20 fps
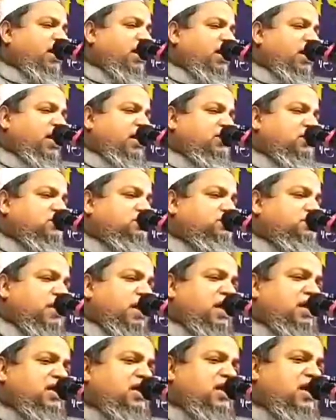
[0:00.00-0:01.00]
এক গ্লাস
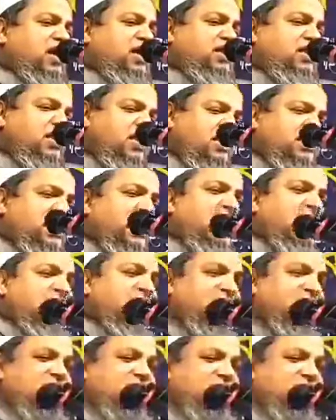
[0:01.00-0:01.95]
পানি খাইতে শেষ